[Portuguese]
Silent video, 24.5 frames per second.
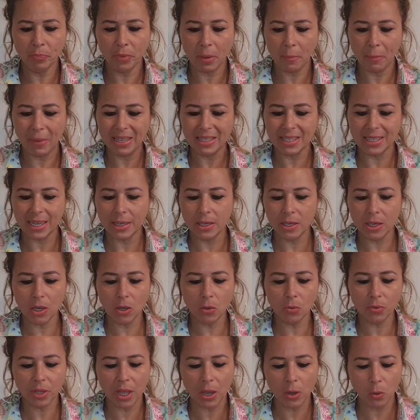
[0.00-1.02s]
Mas aí
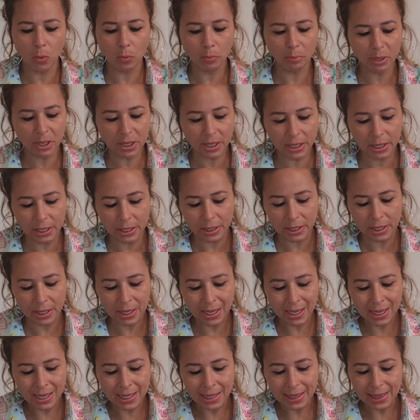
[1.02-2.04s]
eu tenho um biquíni
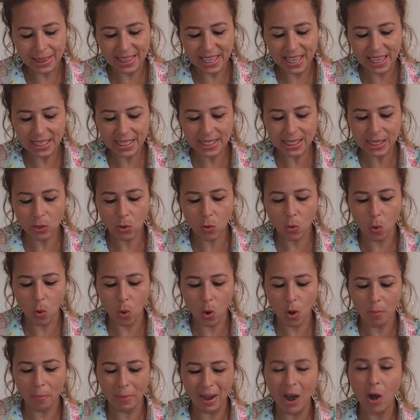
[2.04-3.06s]
dessa
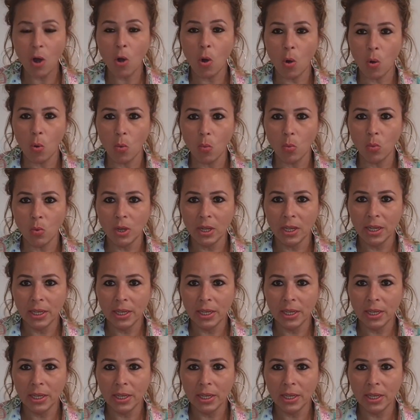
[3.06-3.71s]
cor marrom